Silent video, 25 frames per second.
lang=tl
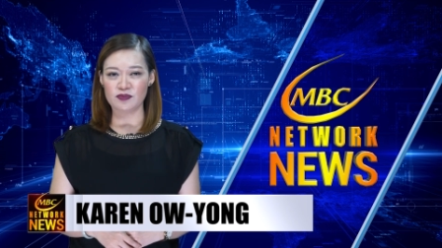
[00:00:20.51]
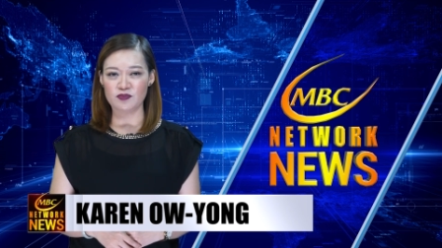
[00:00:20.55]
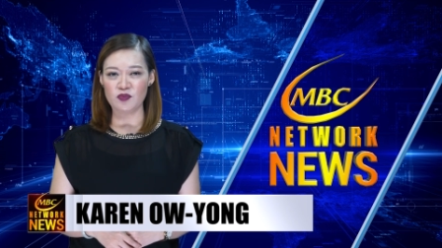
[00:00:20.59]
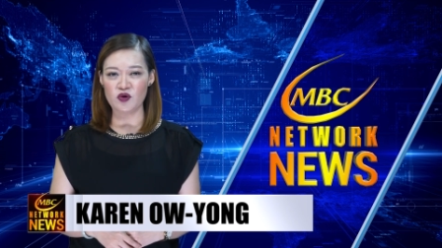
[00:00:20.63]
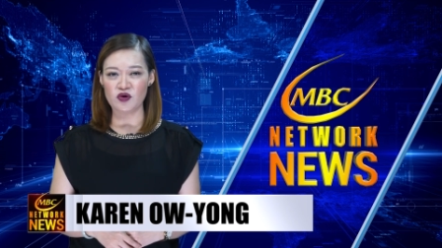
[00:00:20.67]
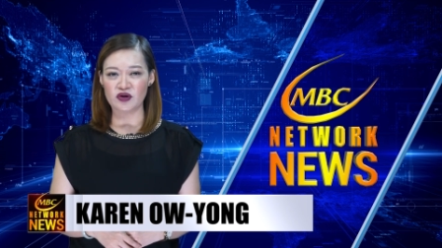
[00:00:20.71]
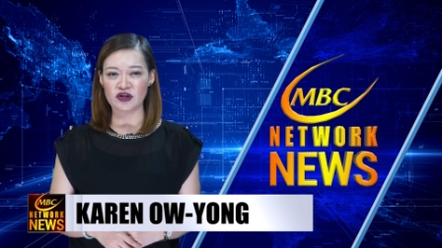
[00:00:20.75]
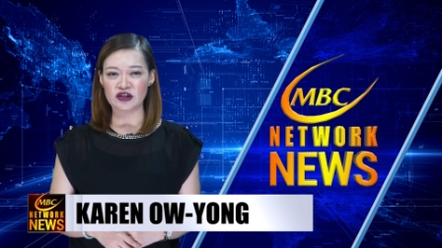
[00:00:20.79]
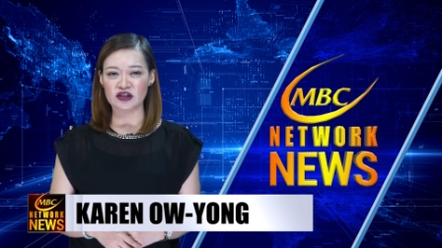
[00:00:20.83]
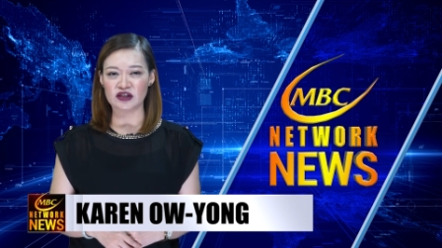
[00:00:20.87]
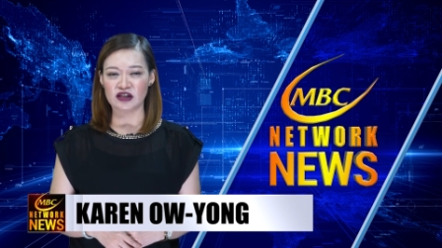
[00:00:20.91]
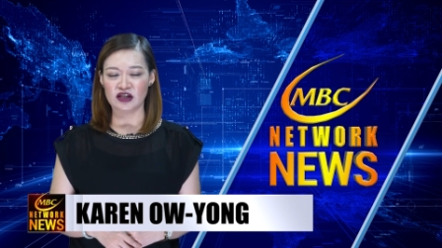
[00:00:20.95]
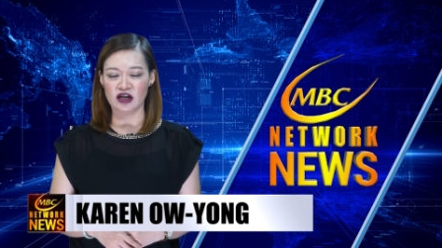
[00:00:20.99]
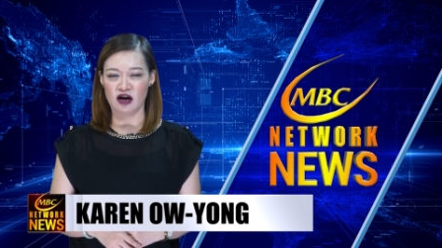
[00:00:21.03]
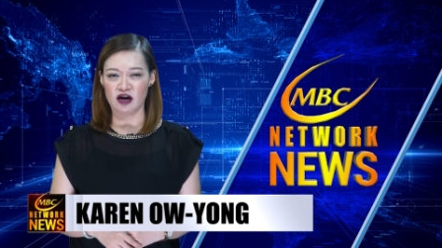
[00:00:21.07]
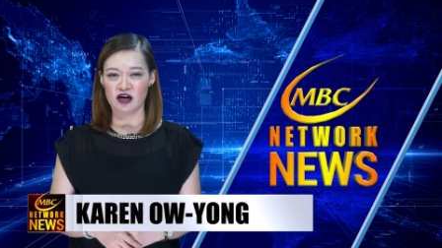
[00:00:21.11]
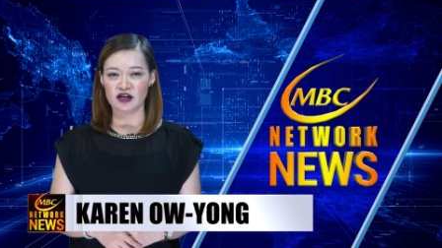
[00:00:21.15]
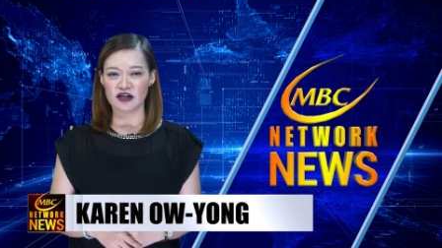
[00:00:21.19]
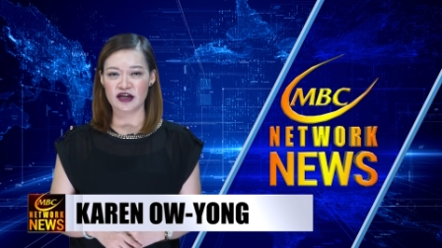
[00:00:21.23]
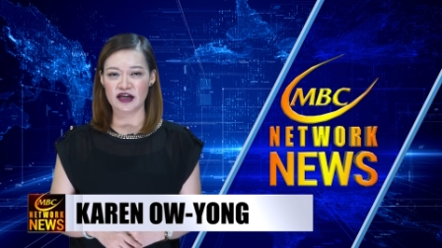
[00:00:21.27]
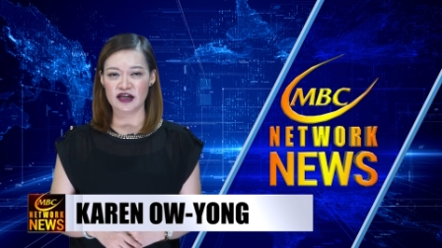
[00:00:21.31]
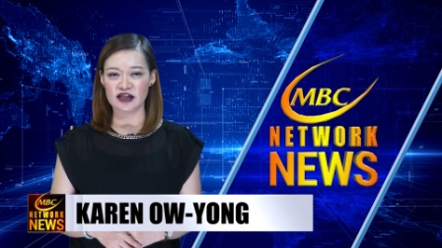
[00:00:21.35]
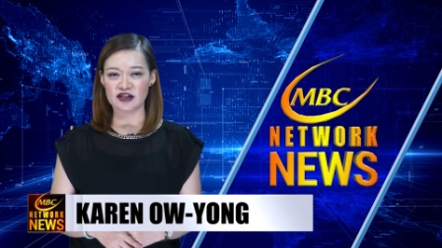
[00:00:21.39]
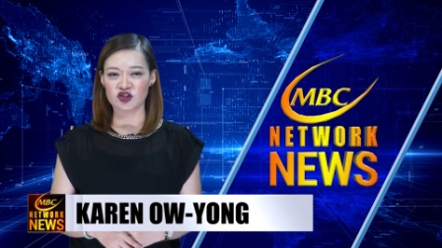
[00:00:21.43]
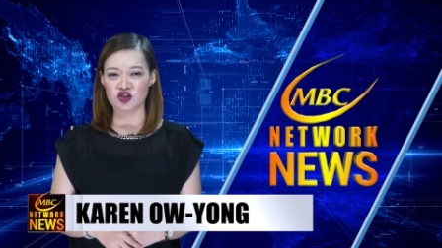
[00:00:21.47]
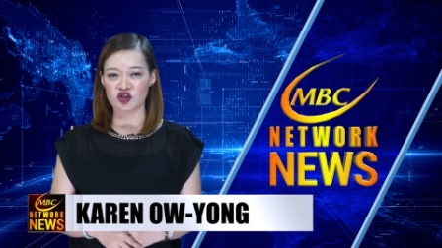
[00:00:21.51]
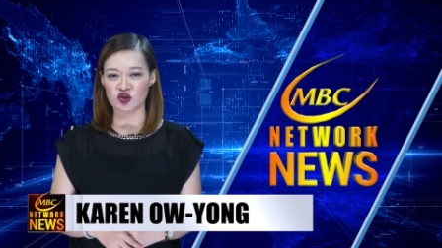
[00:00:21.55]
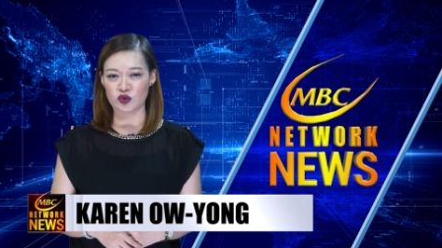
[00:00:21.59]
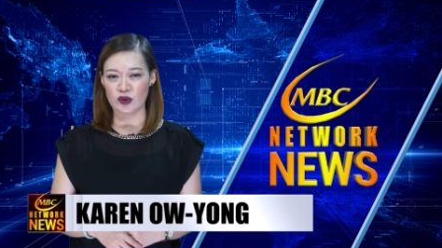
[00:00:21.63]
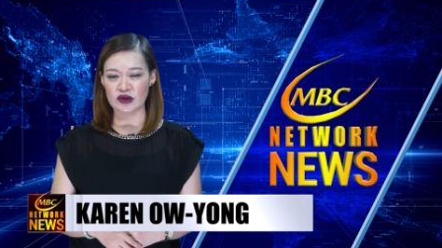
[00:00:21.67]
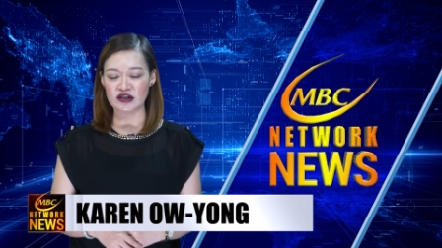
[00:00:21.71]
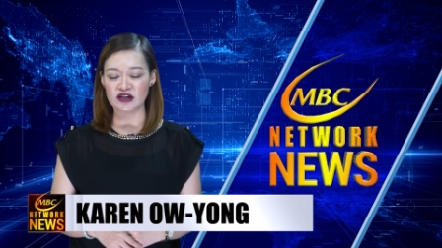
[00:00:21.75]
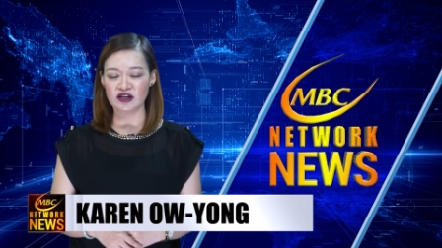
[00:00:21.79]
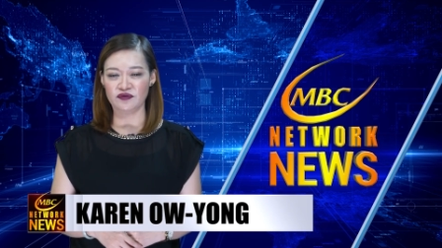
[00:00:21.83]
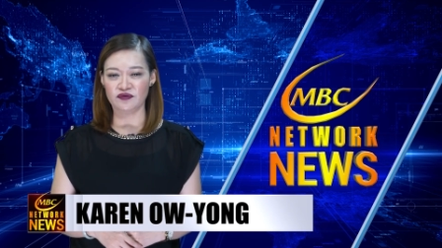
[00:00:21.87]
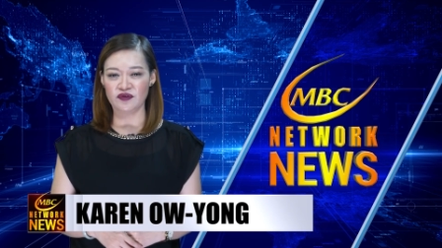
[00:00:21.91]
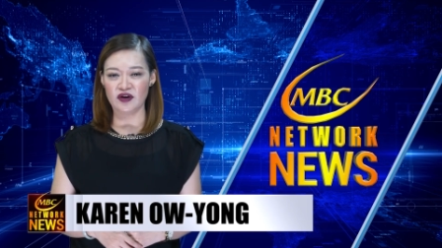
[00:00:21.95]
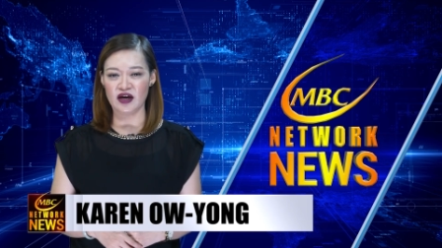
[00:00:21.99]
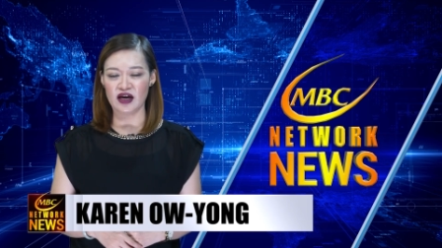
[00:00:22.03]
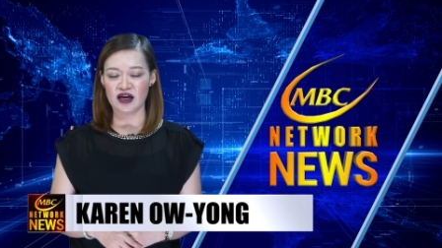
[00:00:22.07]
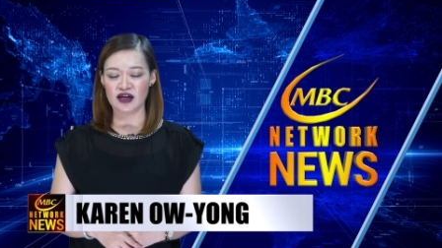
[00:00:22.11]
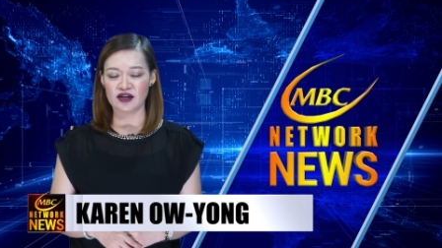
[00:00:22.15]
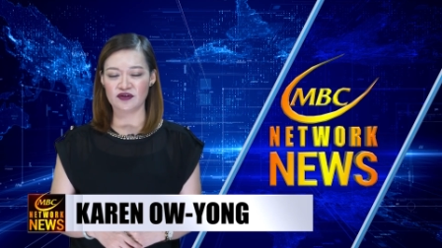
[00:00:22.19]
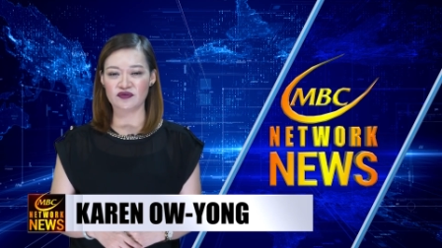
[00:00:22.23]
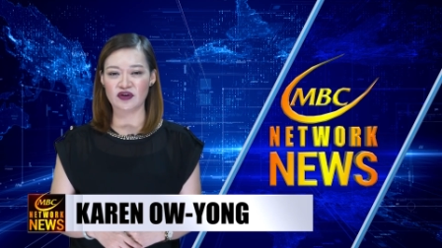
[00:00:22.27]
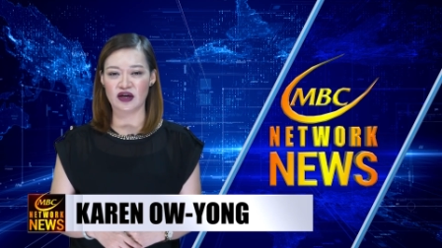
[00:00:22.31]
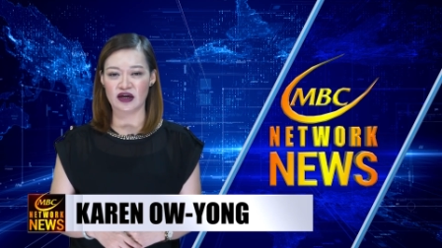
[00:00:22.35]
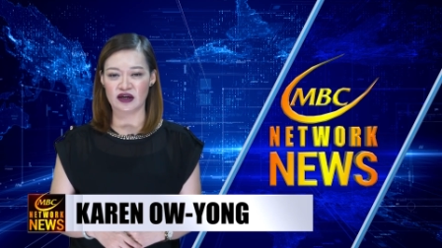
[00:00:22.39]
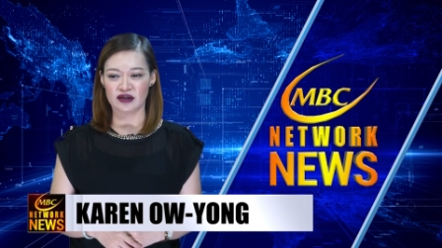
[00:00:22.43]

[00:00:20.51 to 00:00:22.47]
report ni RH25